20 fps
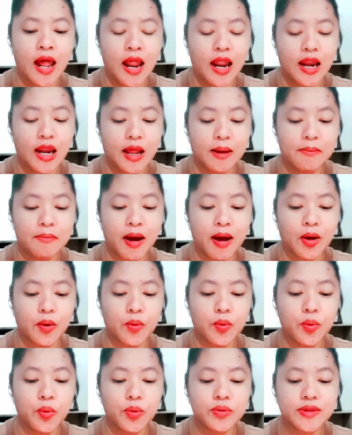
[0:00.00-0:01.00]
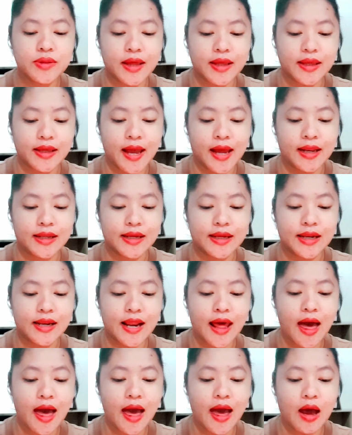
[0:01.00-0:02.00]
และบางคู่แต่งงานกัน
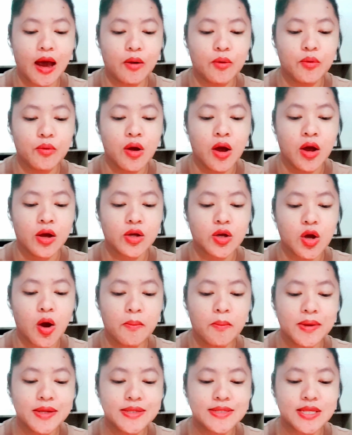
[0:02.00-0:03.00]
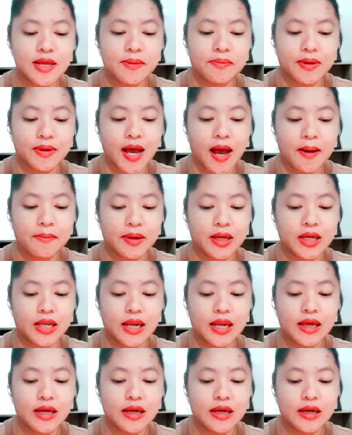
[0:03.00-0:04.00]
แล้วก็ไม่เสร็จกรรมกัน
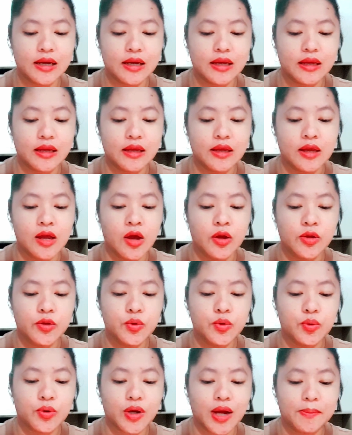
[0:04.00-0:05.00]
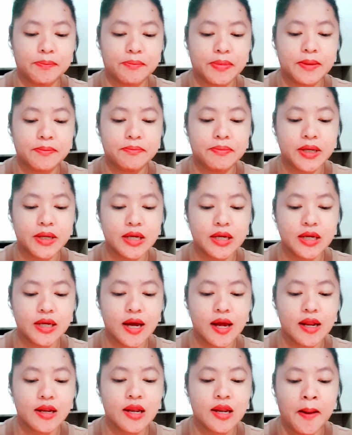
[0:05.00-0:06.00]
เลยอยู่กันเป็นเพื่อ
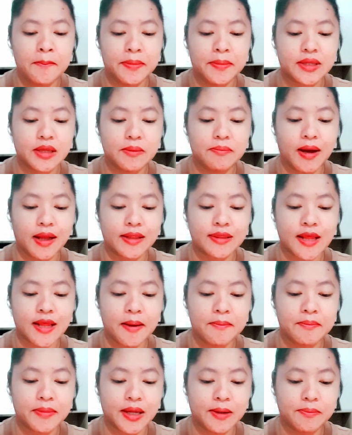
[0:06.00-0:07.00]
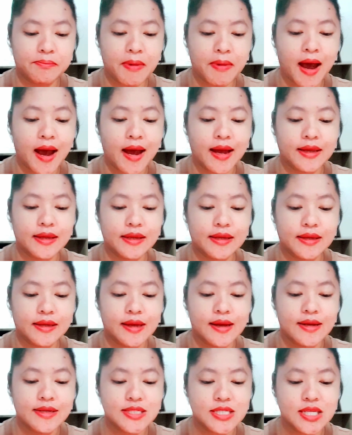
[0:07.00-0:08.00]
นปฏิบัติธรรมกันไป
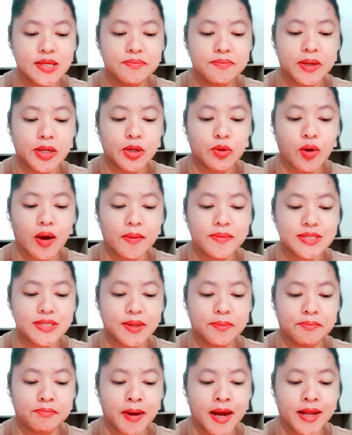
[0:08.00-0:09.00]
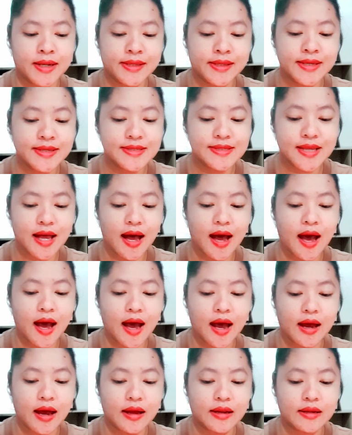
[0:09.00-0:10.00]
ซึ่งเป็นความสัมพันธ์ที่สะ
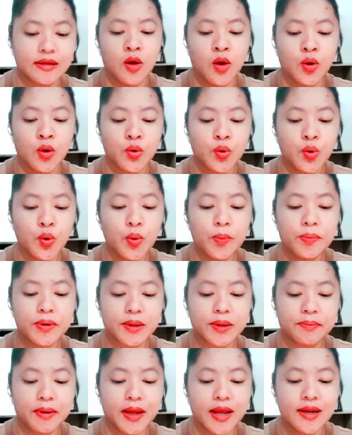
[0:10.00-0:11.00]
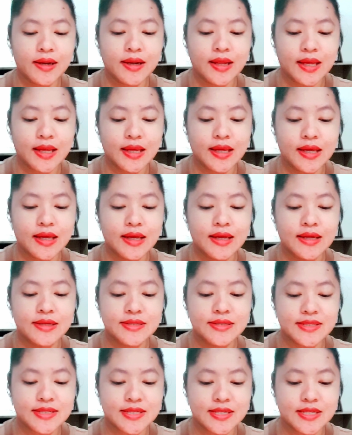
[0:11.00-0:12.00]
อาด คู่ประเภทนี้
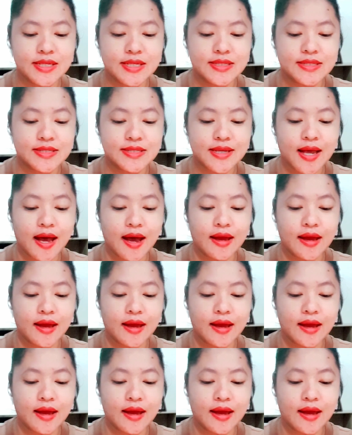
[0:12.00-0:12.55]
จะสนิทใจ